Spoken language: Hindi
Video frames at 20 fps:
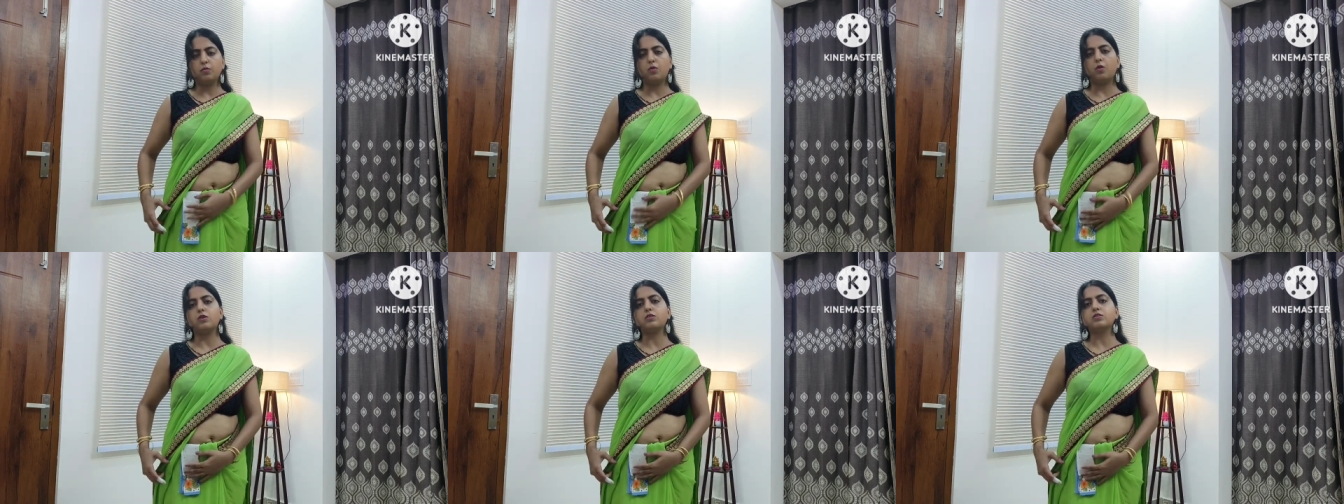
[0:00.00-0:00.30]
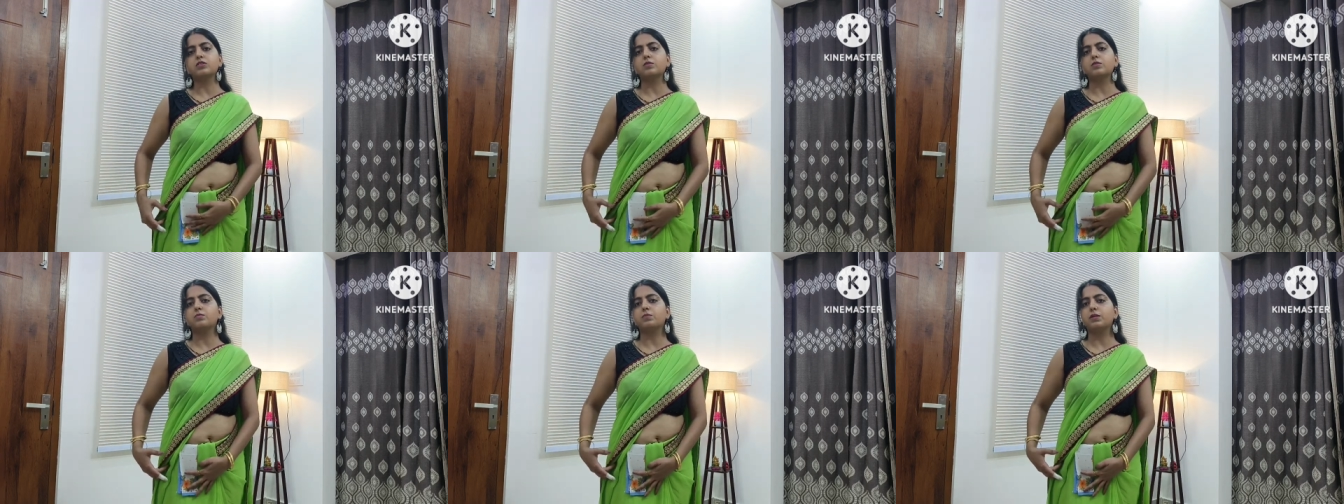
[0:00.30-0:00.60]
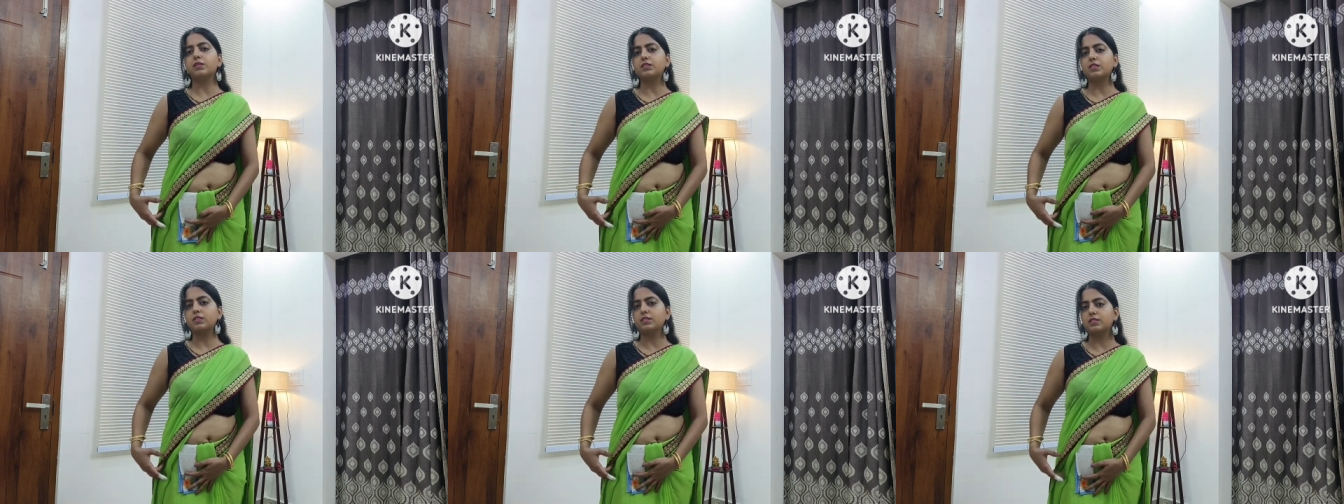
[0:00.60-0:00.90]
बहुत
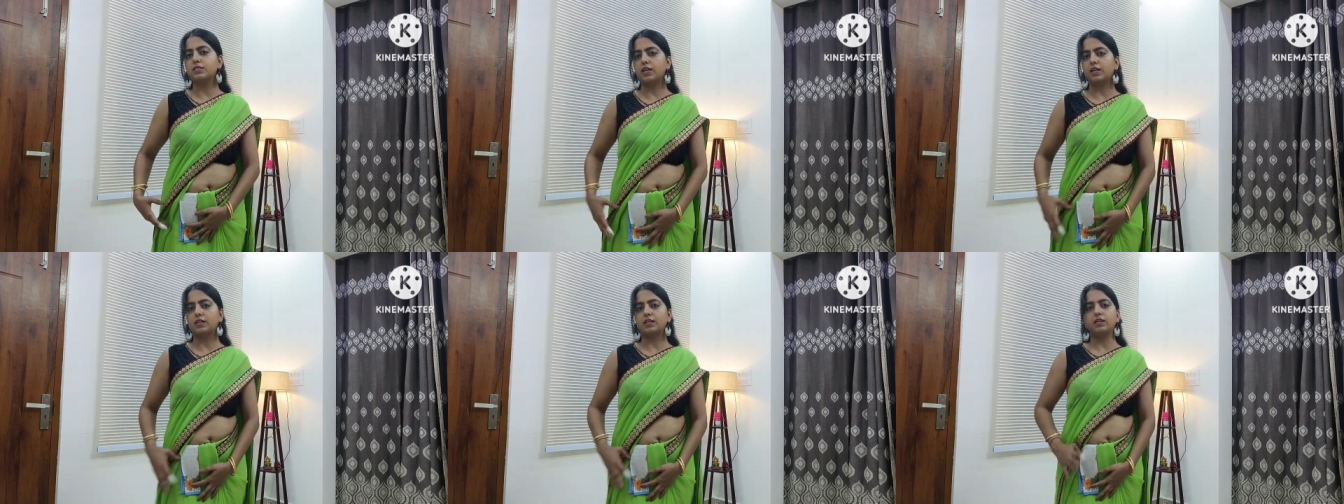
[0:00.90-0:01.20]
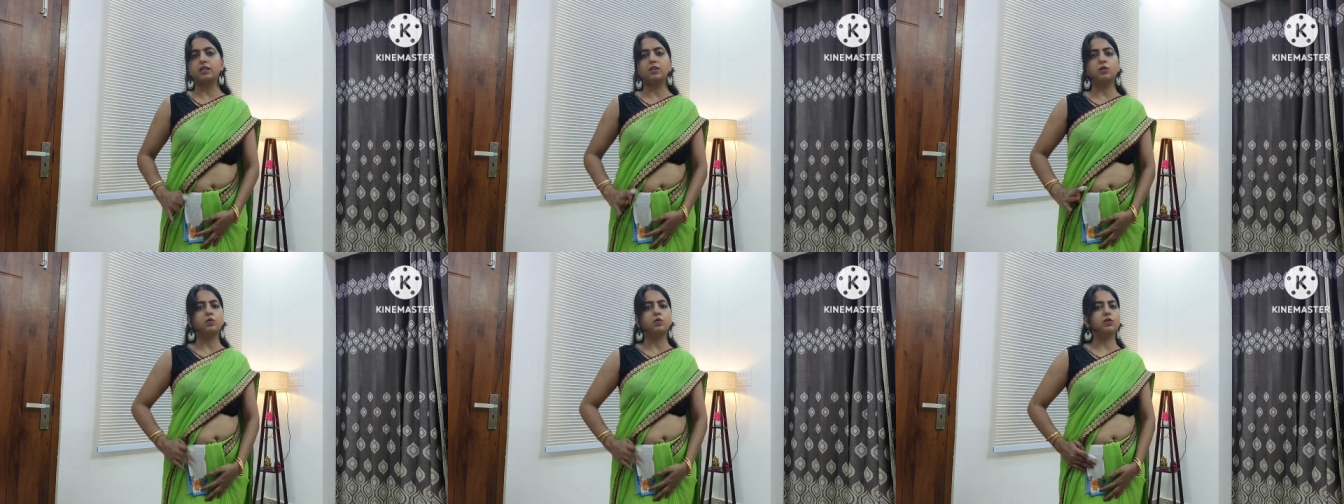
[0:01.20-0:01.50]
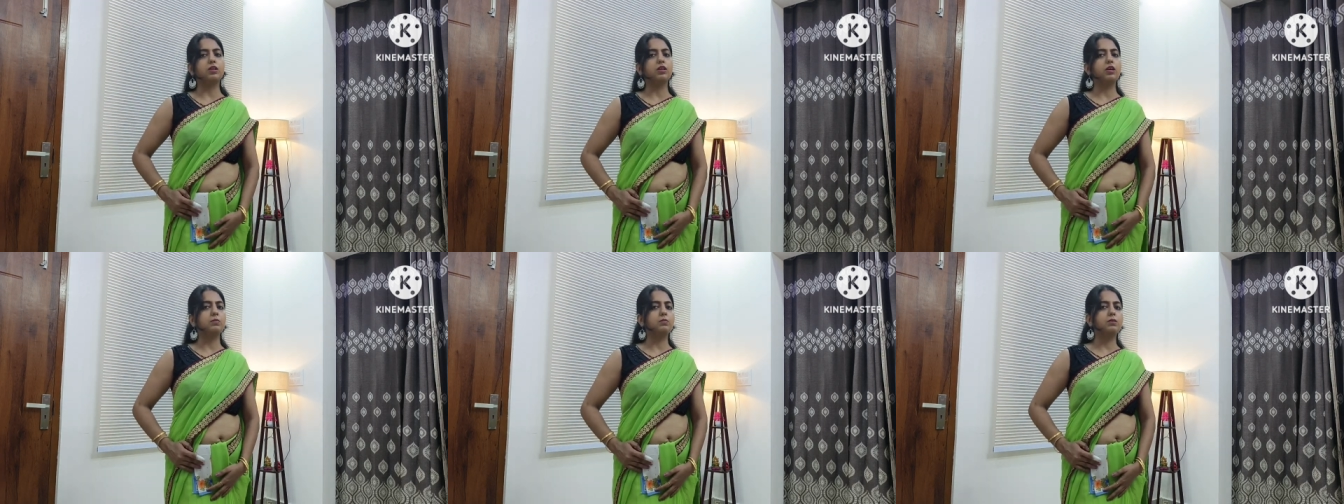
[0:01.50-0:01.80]
सिंपल से डिजाइन है ये हो
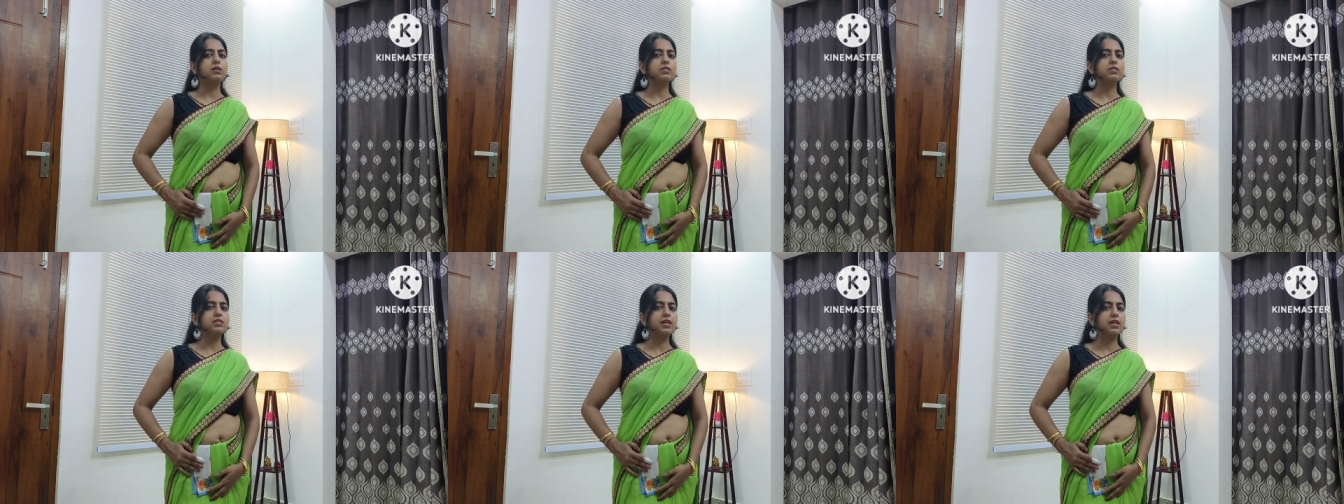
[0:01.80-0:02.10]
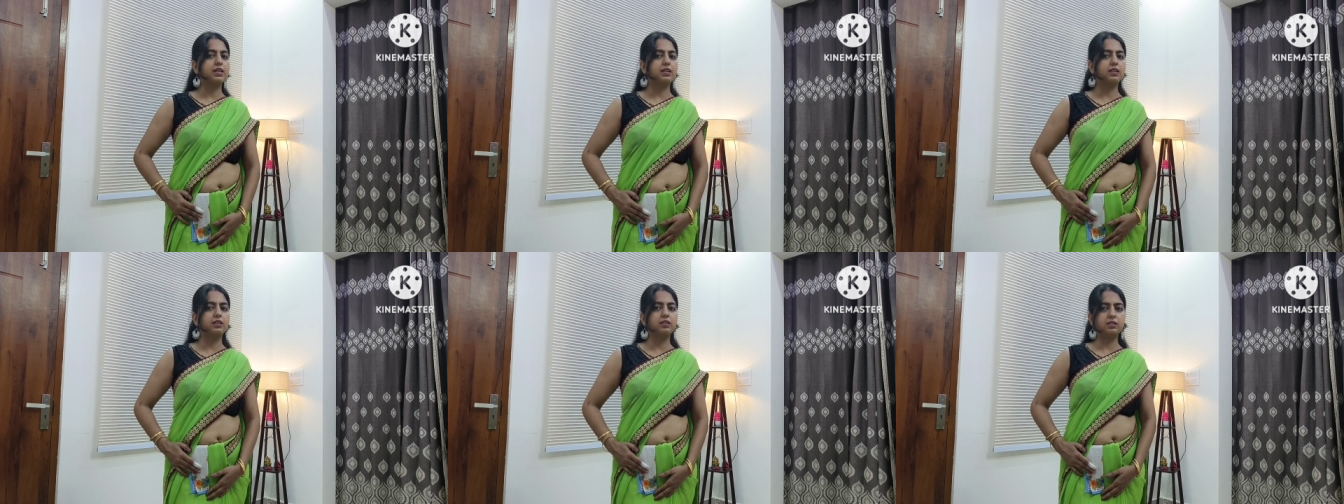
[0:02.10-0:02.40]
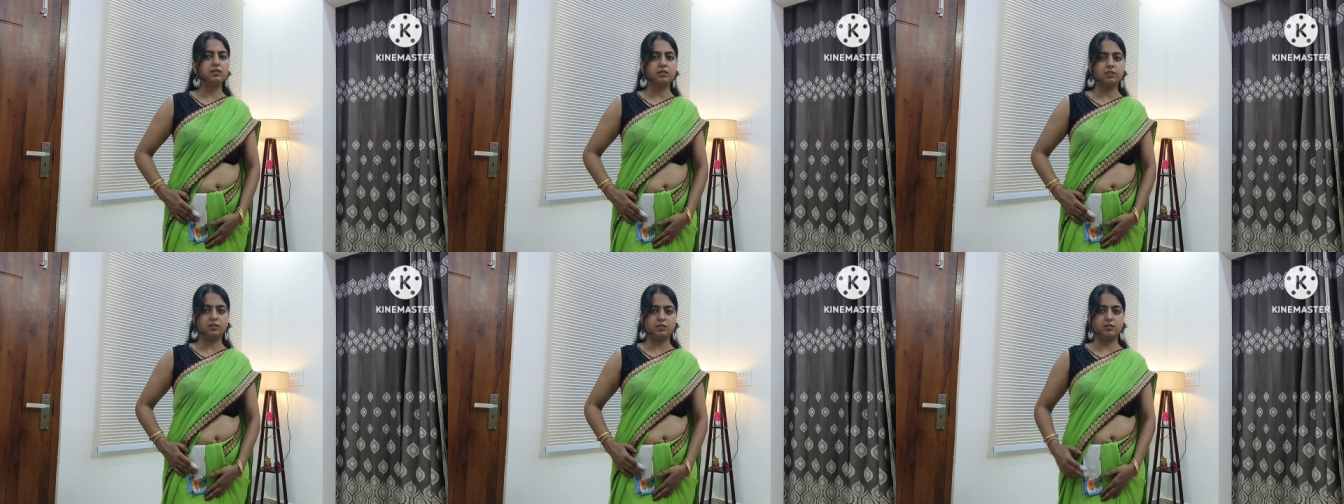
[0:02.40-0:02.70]
गया आपका
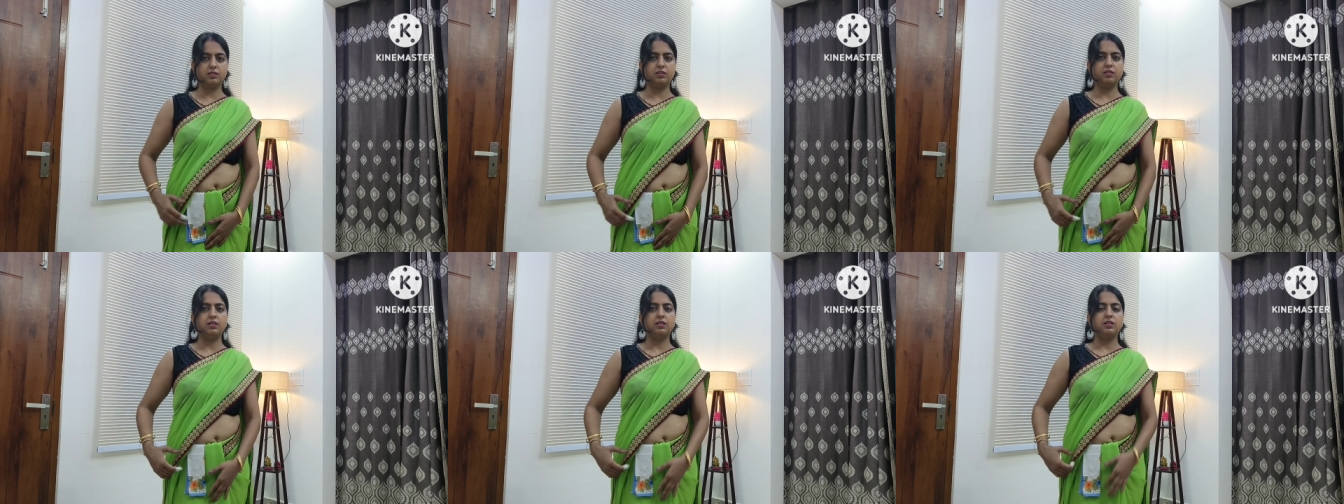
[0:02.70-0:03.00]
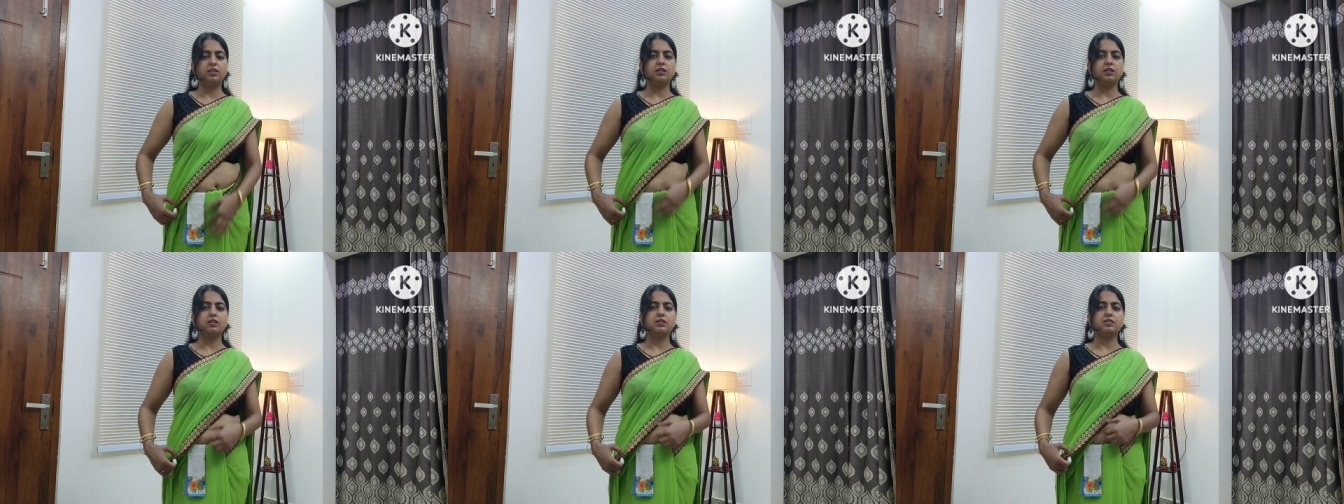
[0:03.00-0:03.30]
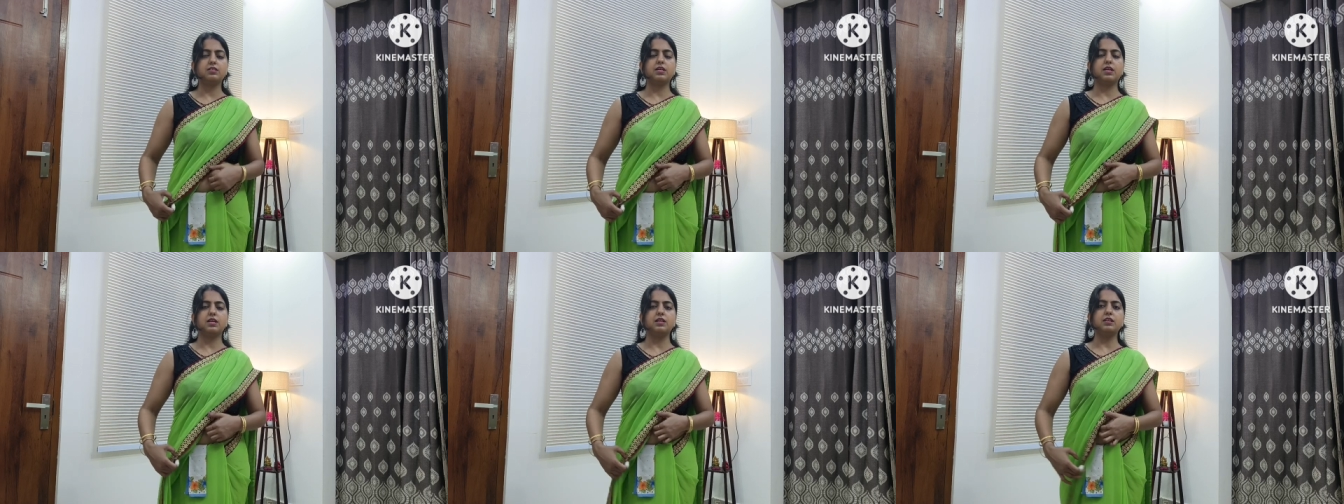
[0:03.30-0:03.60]
सेकंड
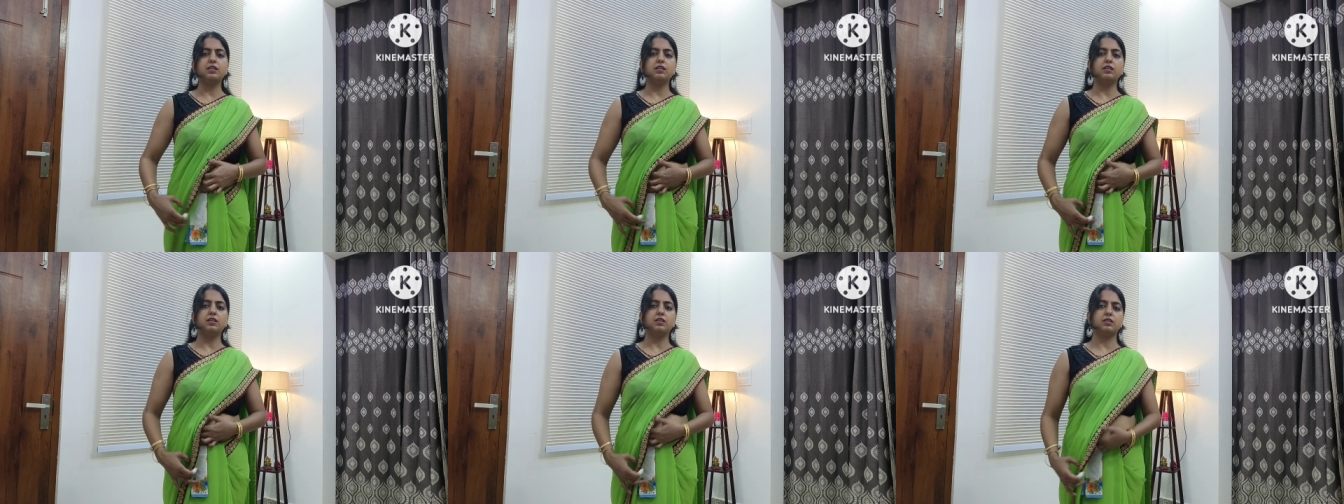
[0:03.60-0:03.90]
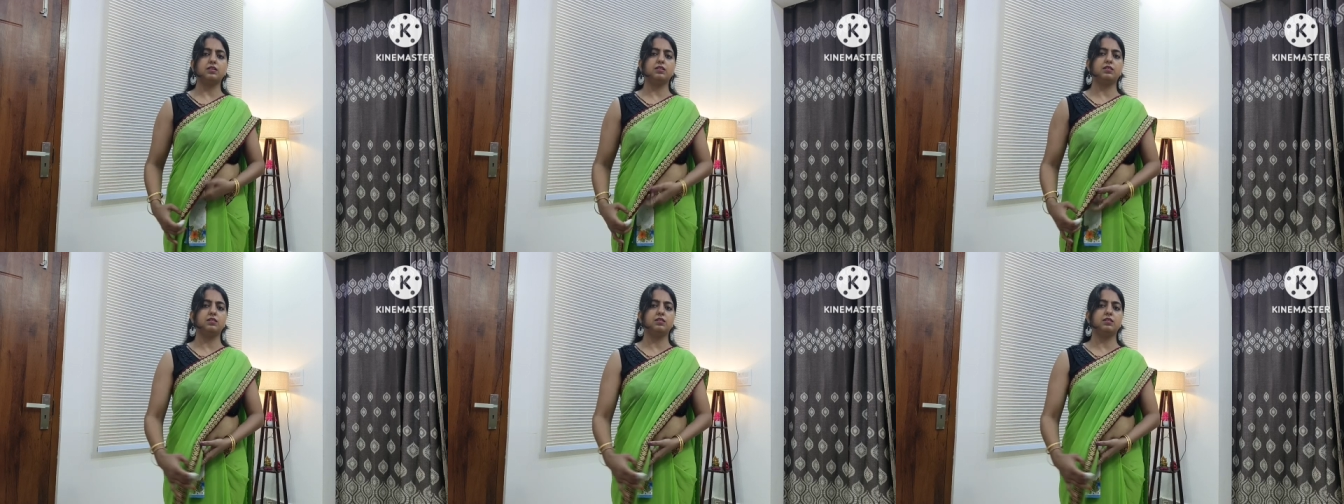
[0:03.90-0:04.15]
डिजाइन